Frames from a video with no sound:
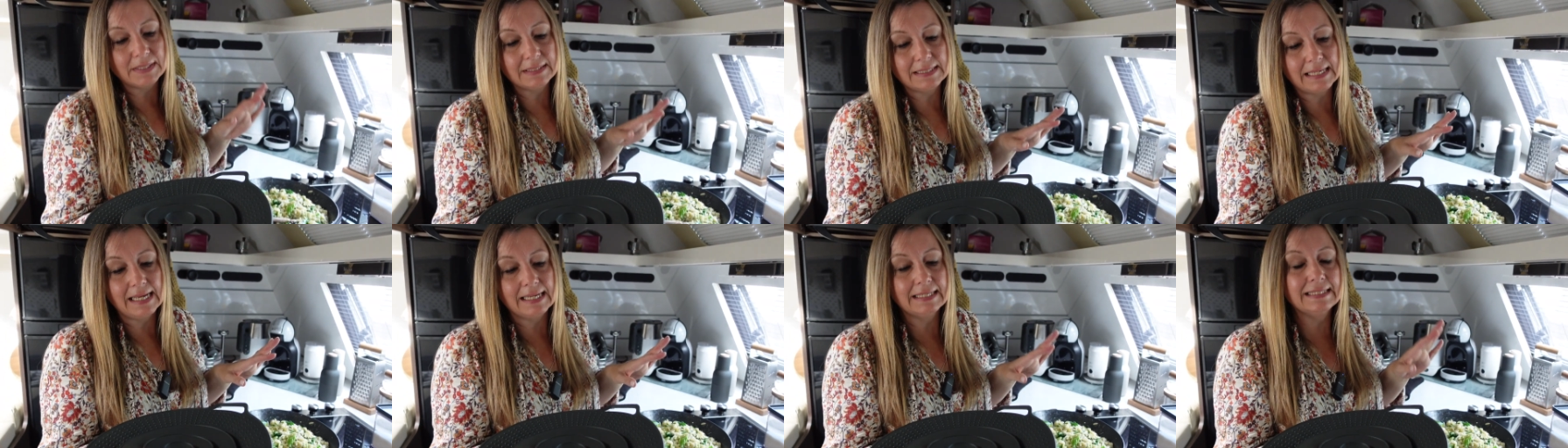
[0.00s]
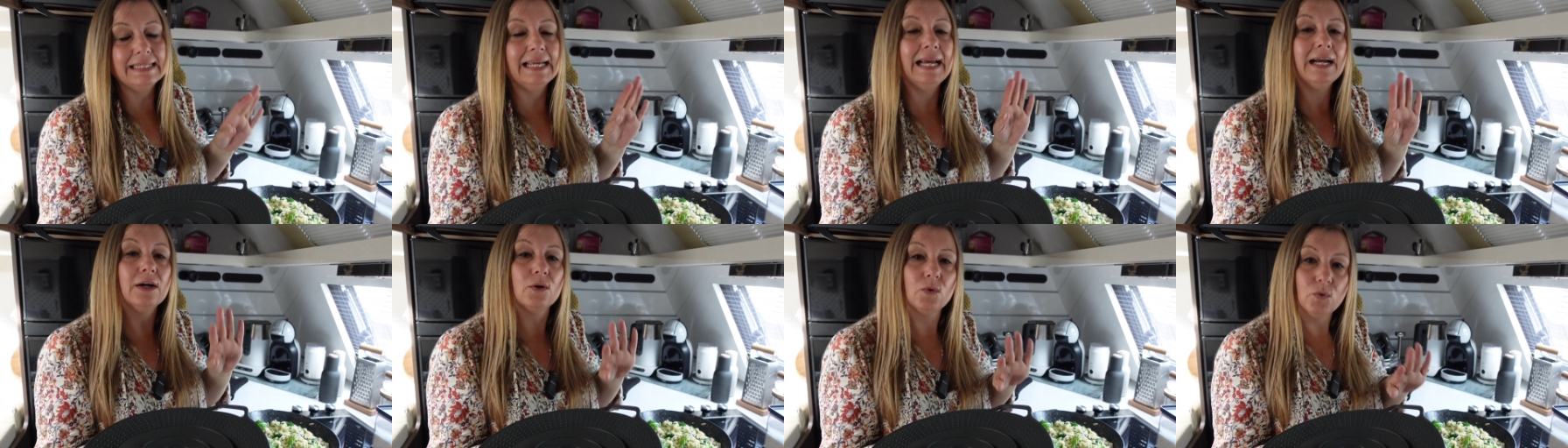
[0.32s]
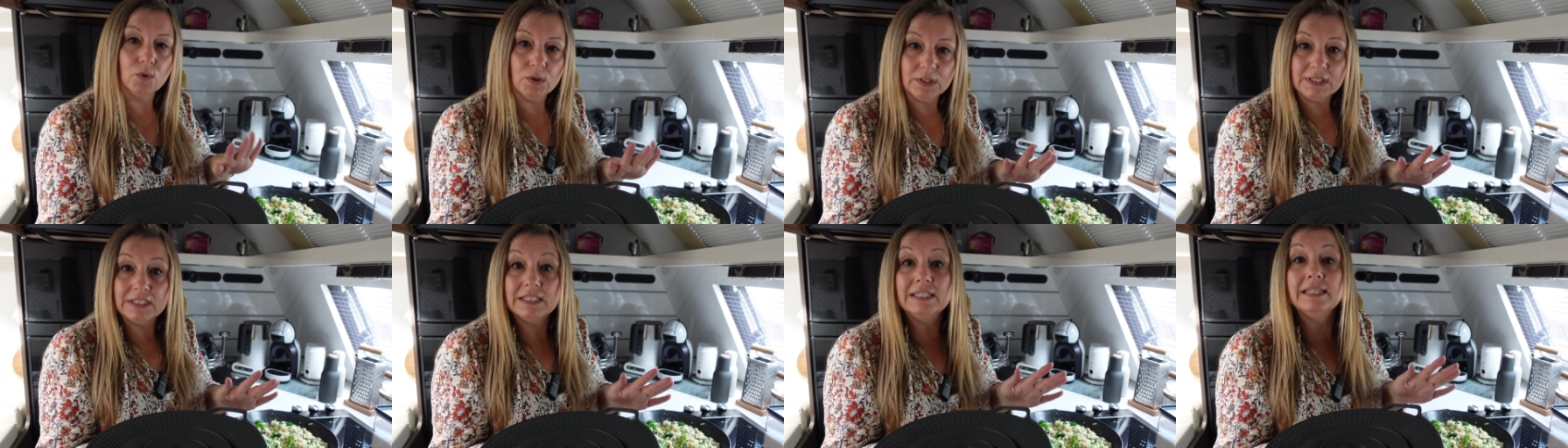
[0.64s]
gesagt, na
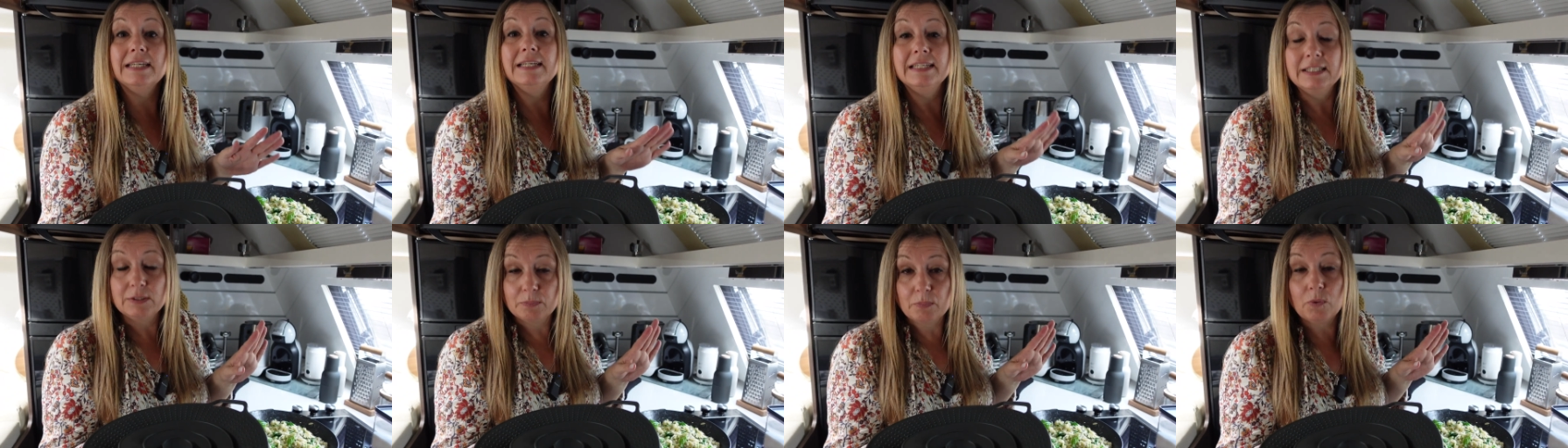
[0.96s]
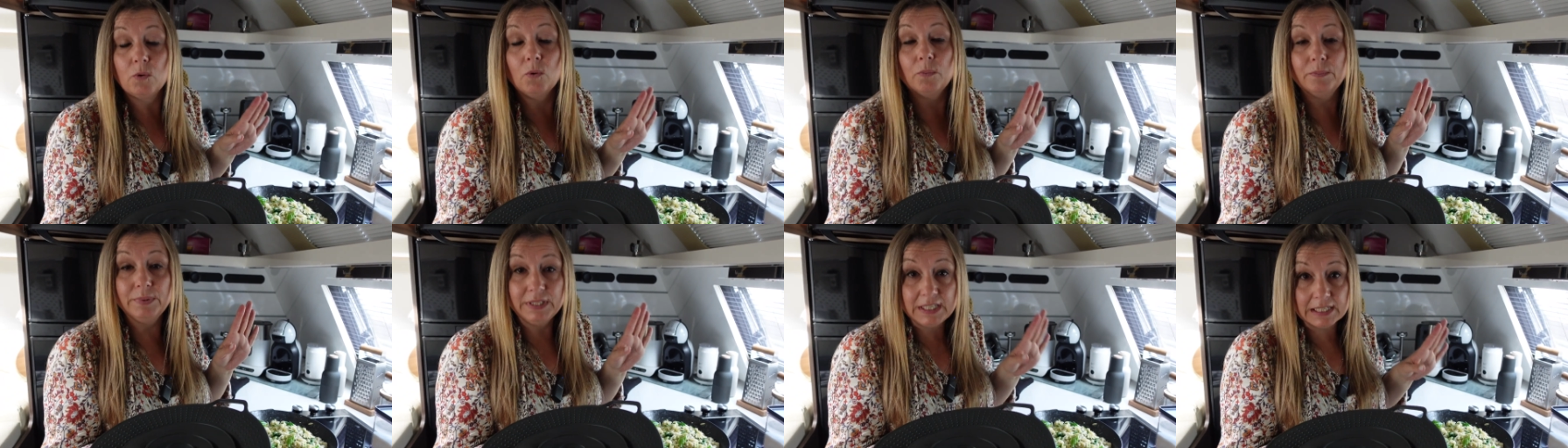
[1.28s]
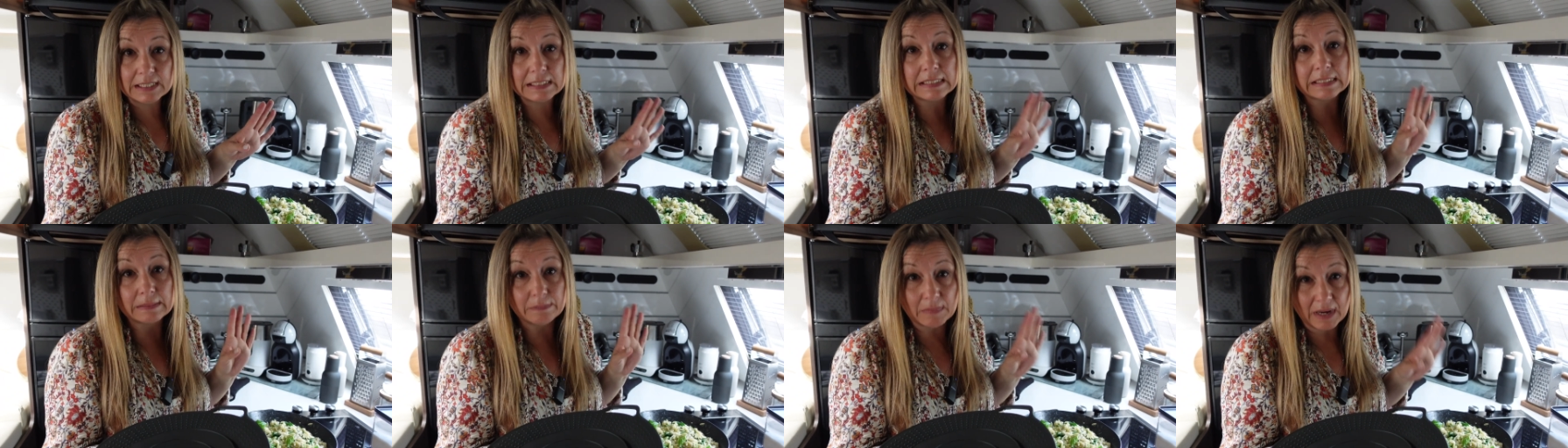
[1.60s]
gut, ich
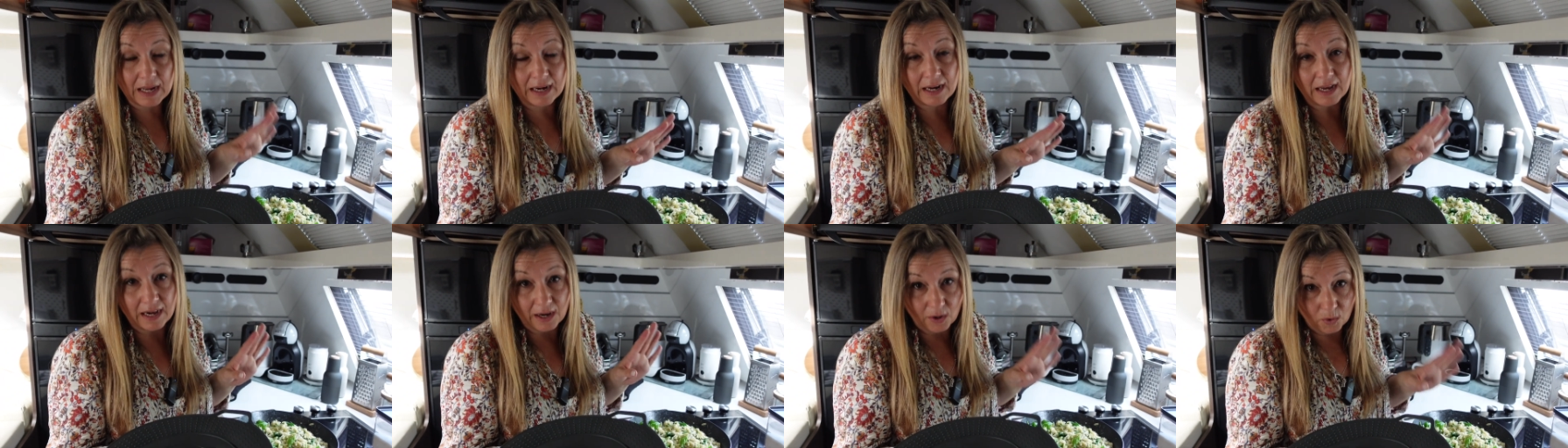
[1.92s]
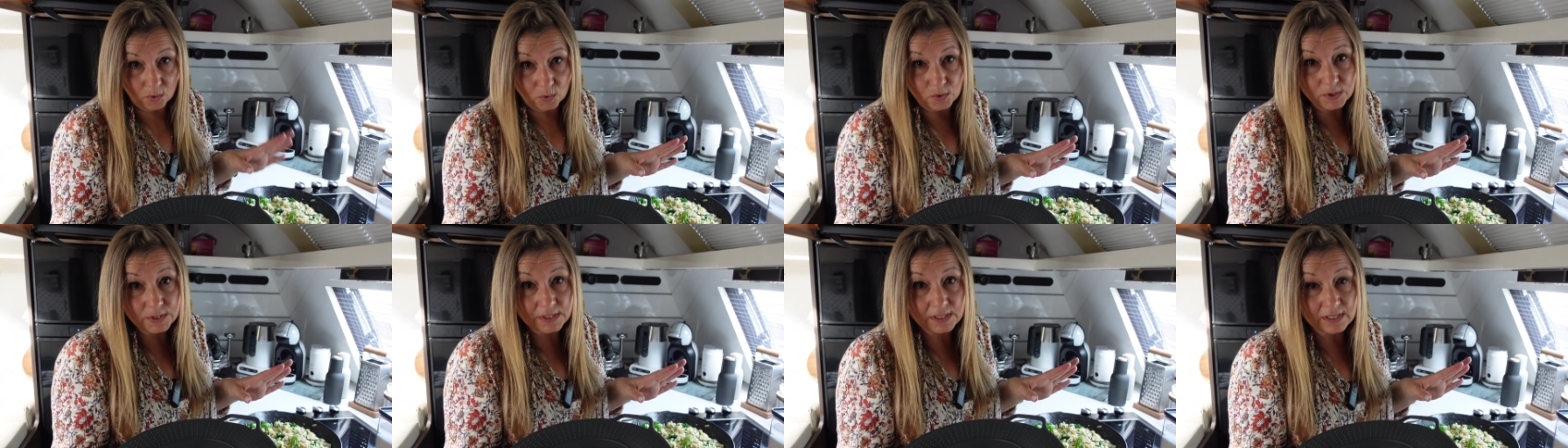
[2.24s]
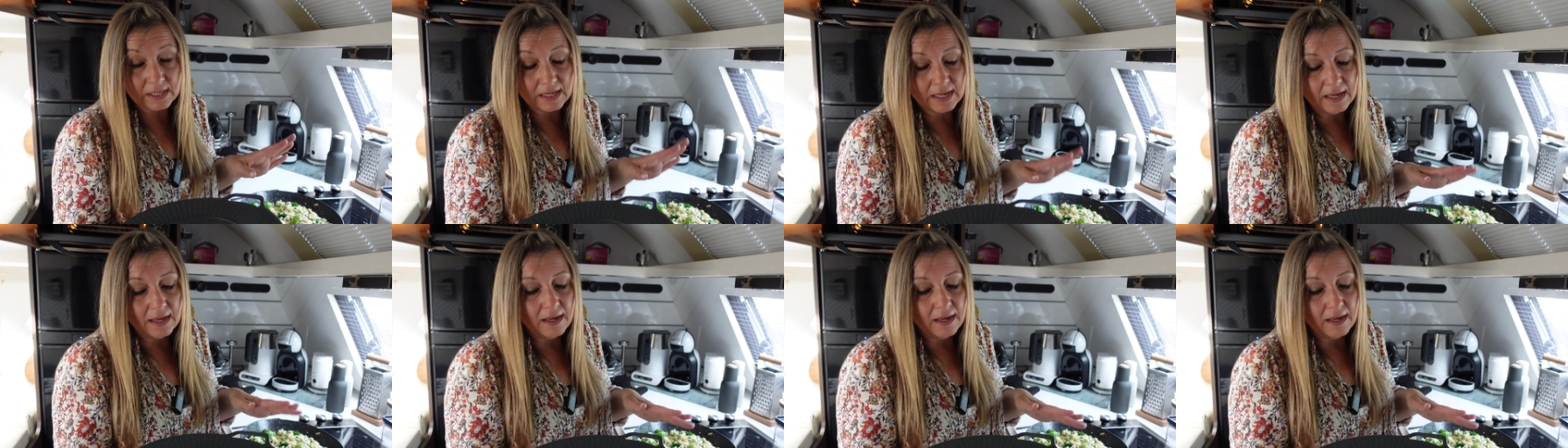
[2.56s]
probiere es mal aus.